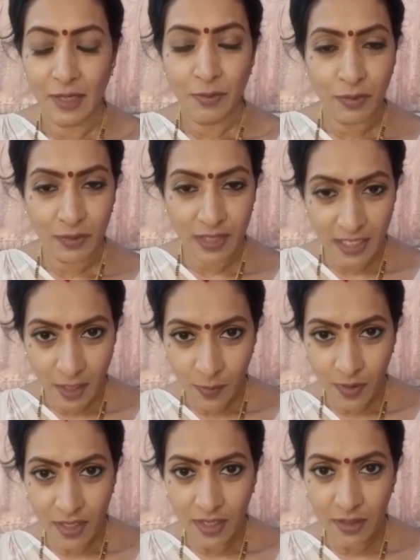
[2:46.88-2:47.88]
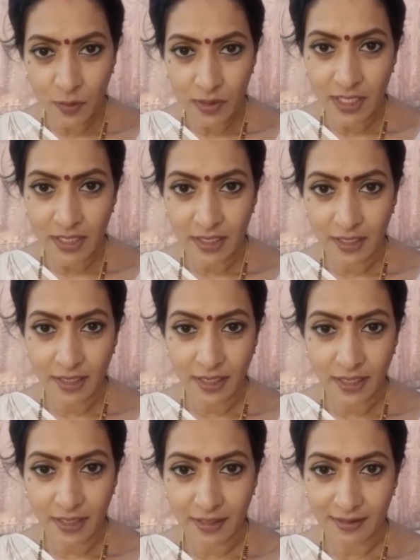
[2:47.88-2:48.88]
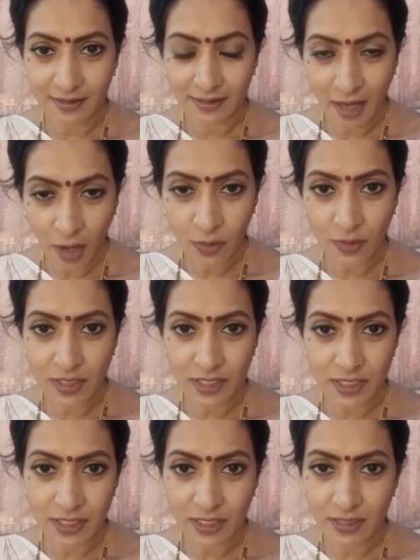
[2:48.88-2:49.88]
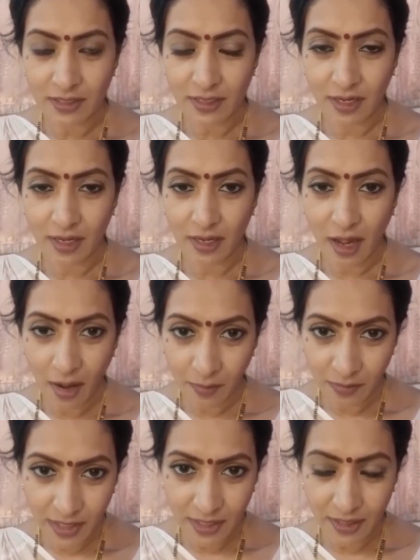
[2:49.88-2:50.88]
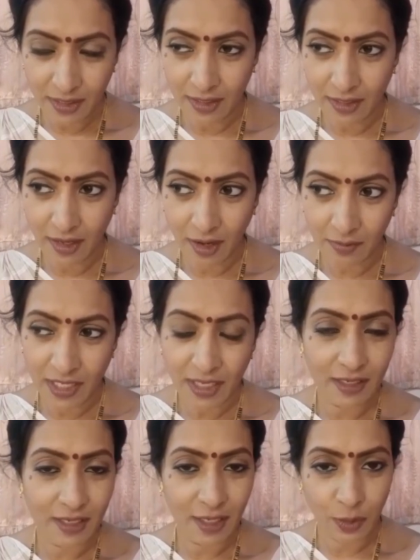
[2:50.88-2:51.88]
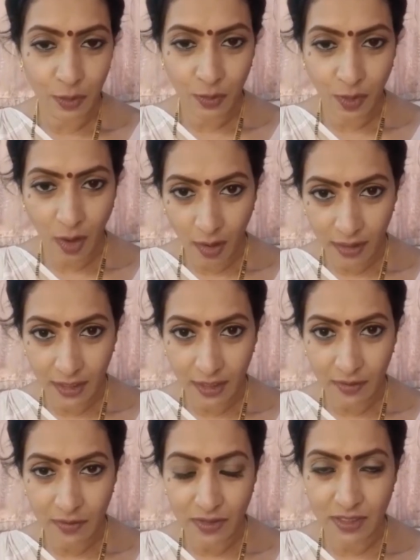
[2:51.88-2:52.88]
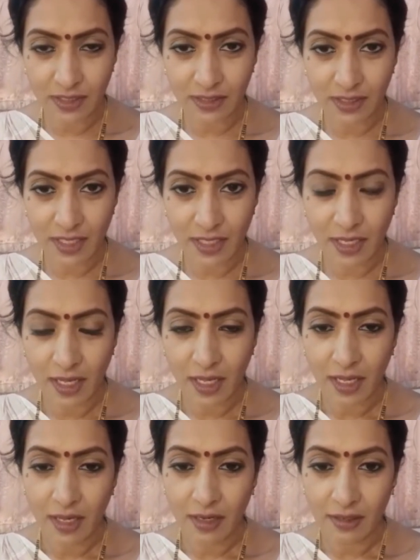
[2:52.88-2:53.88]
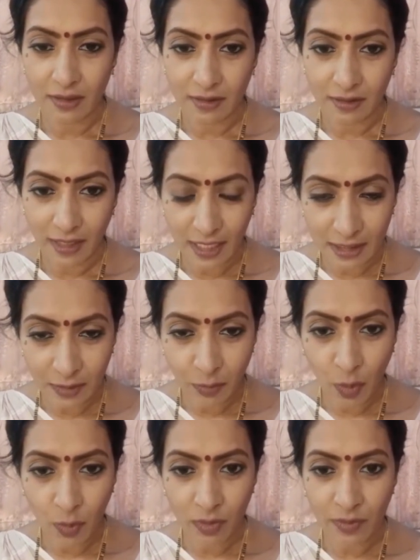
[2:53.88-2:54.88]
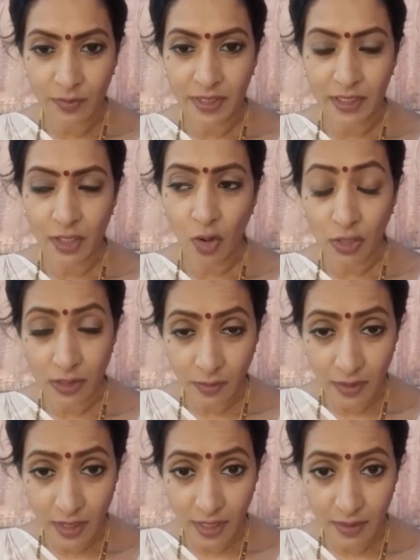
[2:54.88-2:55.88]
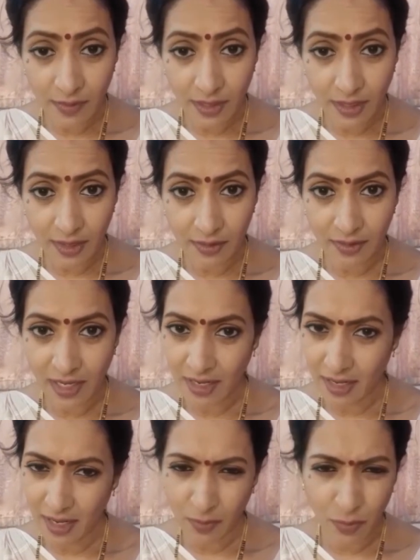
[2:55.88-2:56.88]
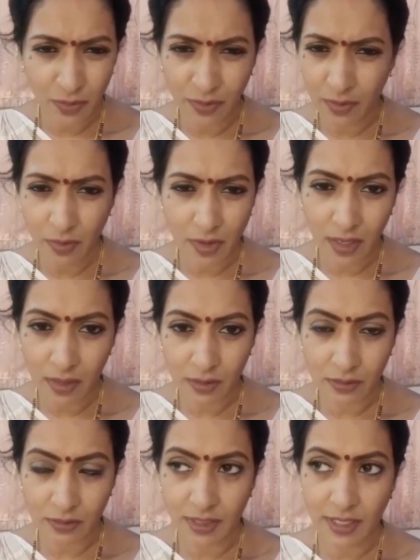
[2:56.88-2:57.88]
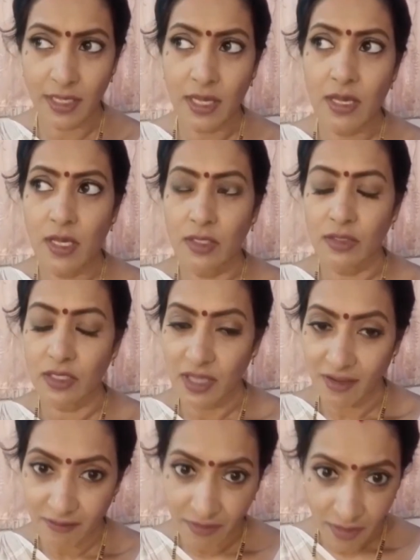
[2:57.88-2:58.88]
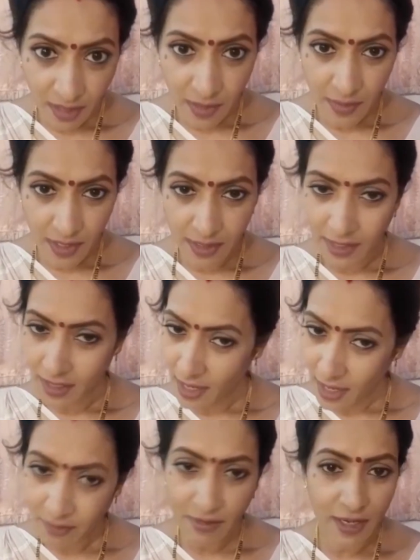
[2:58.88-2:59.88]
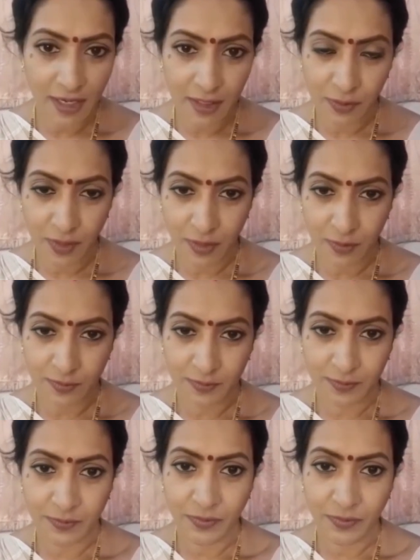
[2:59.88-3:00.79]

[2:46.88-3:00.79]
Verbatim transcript: ఇప్పుడు నిన్న మొన్న న్యూస్ ఏంటంటే నా గురించి ఆమ్ని ఆమ్ని గారికి ఏదో హార్ట్ అటాక్ వచ్చింది హెల్త్ ప్రాబ్లం అయింది హాస్పిటల్ అడ్మిట్ అయ్యారు ఇలా లేనిపోయిన పుకార్లు వస్తున్నాయి సో ఇది ఎవరు నమ్మకండి ఏమీ లేదు నాకు